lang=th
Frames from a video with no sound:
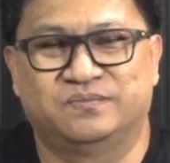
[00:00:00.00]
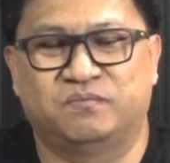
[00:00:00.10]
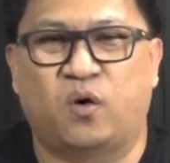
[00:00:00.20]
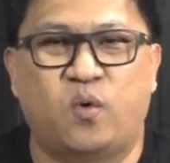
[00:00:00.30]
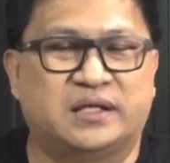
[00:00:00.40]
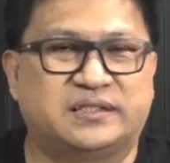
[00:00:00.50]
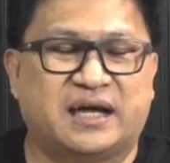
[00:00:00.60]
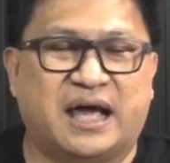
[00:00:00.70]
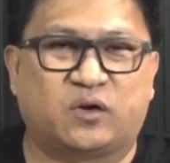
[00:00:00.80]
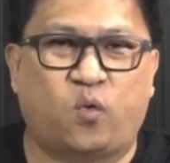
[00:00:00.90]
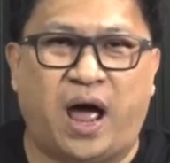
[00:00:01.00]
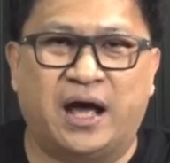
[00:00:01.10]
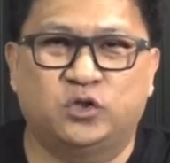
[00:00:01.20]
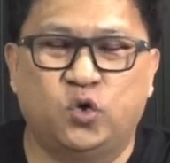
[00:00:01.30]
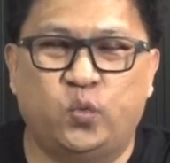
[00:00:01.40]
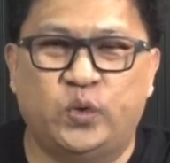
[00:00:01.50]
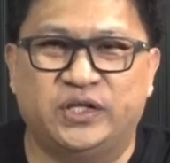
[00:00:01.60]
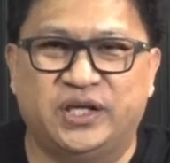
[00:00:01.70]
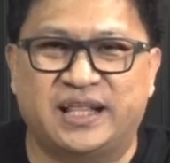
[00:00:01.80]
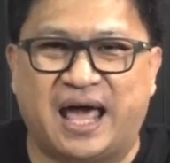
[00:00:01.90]
บอกว่าจะขัดขวางทุกวิ
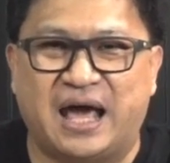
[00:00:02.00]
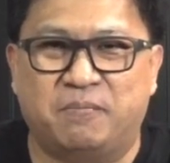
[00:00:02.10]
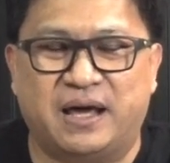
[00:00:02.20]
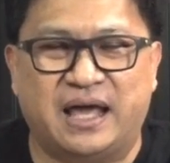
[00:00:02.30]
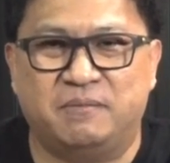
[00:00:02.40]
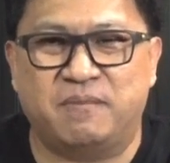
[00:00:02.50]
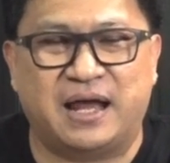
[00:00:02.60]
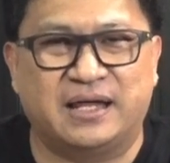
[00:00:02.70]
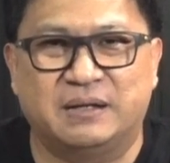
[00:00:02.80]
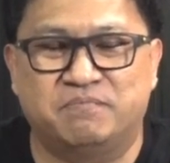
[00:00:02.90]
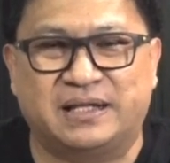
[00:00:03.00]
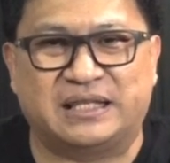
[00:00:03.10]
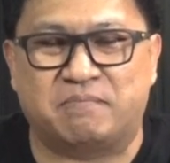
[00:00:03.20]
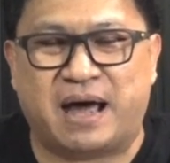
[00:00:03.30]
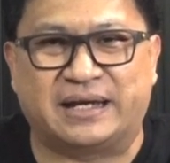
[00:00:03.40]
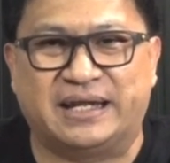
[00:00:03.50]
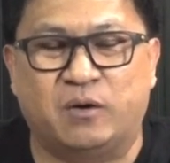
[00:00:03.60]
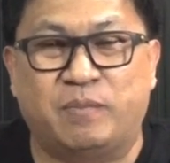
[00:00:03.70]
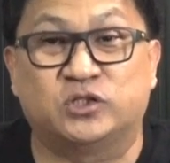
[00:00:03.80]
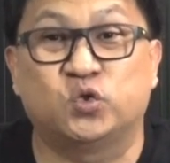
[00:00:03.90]
ถีทางไม่ให้ใบเงินแม้แต่บาทเดียว
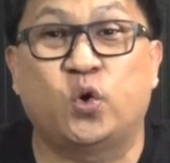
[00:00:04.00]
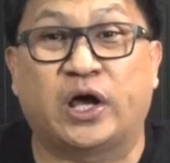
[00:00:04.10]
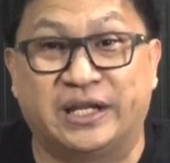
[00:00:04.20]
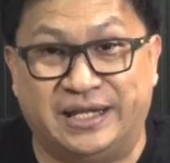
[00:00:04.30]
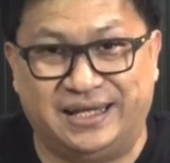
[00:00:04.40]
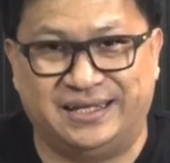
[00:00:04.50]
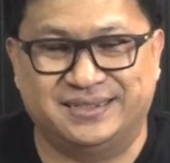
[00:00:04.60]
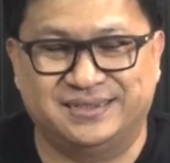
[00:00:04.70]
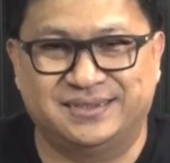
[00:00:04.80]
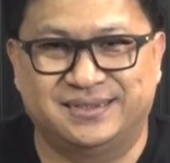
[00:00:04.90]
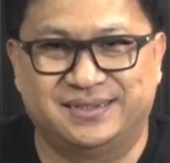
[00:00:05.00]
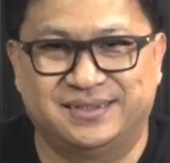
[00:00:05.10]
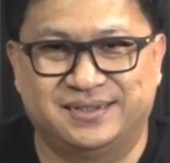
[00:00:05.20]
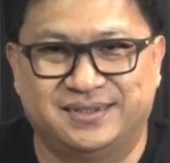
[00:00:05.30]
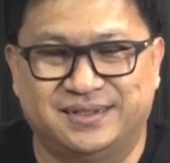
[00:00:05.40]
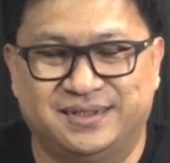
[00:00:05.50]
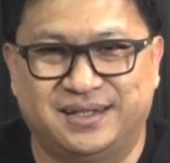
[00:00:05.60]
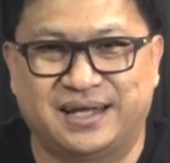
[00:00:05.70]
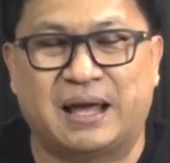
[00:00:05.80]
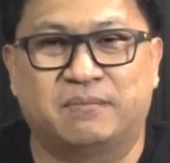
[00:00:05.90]
ไปสู้คดี
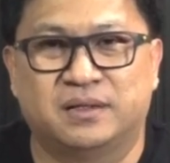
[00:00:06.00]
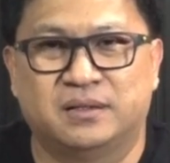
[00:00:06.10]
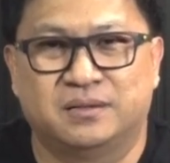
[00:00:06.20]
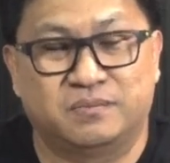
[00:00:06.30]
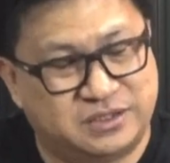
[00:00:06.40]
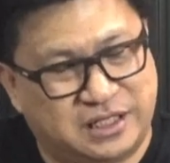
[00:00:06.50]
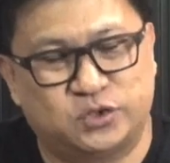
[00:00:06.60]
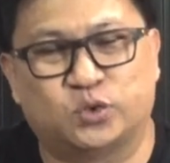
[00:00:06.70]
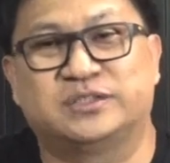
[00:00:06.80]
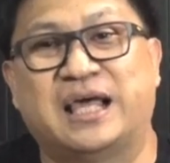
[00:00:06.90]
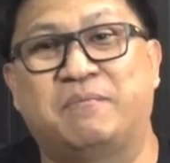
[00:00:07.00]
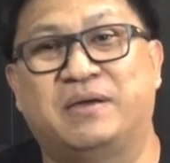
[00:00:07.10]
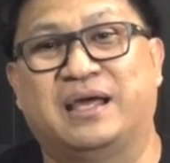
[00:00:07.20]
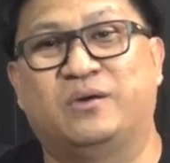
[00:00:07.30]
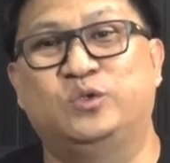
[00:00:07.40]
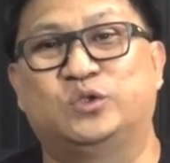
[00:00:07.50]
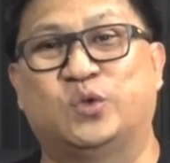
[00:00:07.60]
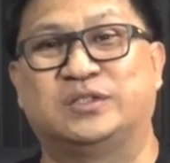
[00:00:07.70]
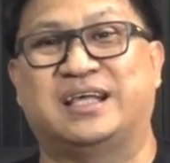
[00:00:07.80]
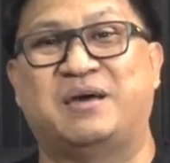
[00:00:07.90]
นะครับประชาชนทราบไหมฮะหุ้นส่
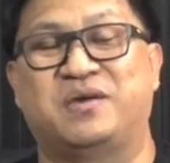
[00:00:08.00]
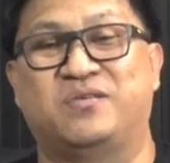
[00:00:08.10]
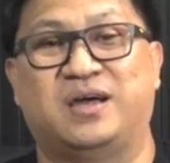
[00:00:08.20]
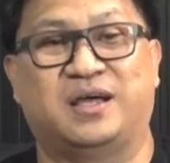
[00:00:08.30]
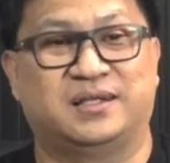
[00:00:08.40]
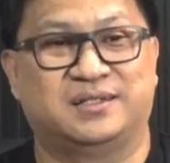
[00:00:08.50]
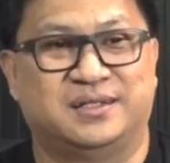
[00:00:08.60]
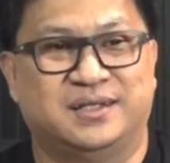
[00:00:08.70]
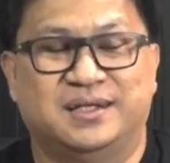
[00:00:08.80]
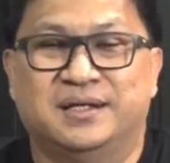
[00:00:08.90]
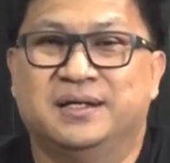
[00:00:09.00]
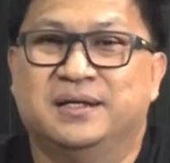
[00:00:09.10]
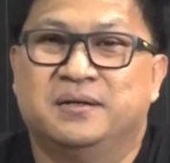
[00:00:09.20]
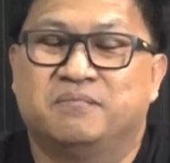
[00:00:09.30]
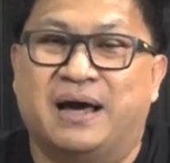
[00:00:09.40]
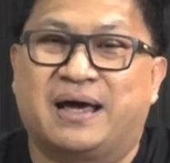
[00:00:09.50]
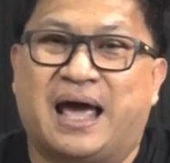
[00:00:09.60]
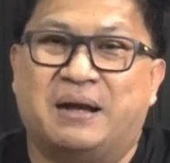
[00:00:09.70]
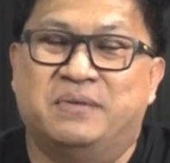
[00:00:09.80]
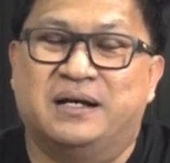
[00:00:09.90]
วนทราบไหมว่าพรรค
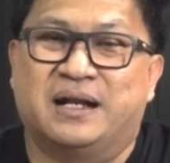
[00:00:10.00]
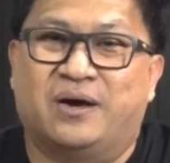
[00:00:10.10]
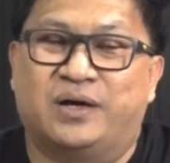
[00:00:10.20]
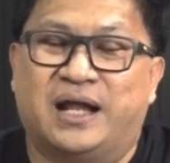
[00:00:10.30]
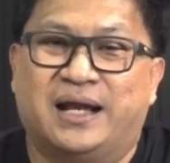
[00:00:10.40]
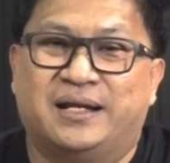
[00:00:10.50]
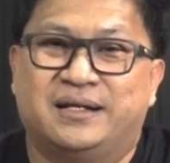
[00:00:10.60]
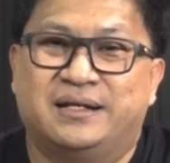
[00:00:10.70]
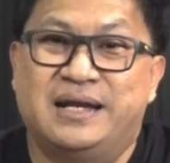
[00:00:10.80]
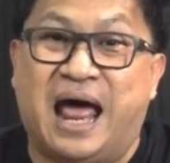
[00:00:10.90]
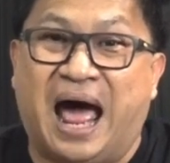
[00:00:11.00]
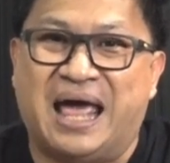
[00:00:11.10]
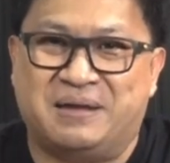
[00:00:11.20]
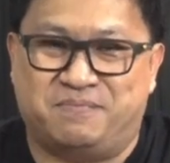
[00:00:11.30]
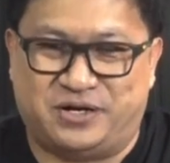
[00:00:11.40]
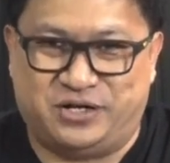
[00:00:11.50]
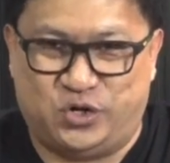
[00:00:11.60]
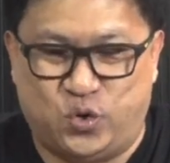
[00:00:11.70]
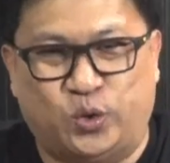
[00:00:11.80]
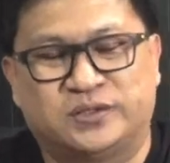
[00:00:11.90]
การเมืองเหล่านั้นได้ประ
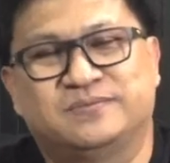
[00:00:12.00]
โยชน์